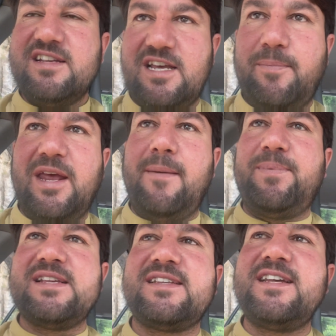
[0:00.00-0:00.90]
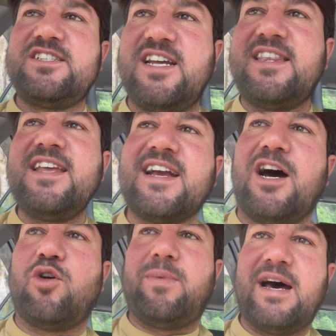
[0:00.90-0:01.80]
सिर्फ ये पैसे नहीं जितने
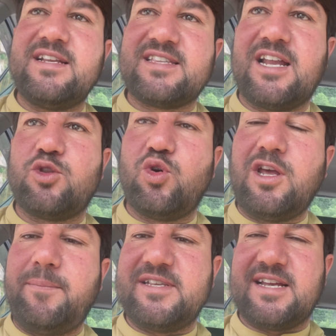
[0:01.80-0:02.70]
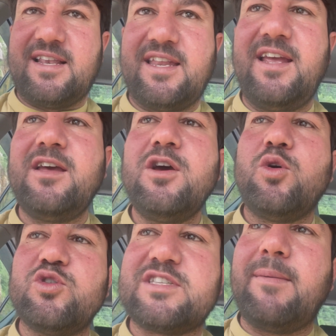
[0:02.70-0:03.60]
कारोबार इस तरह धोखे पे चलते हैं
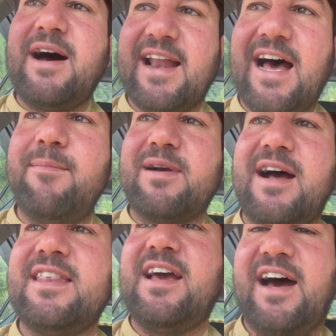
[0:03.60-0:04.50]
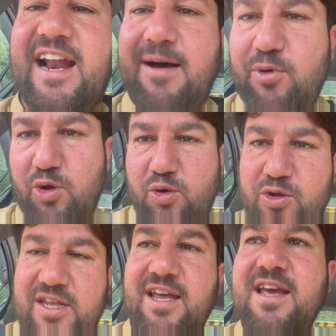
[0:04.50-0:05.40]
वो सब हराम काते हराम होल
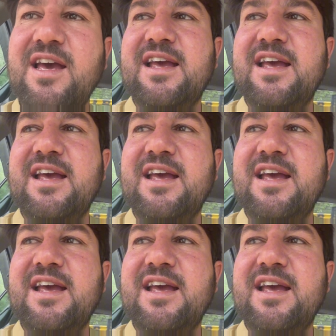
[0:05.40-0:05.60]
होते हैं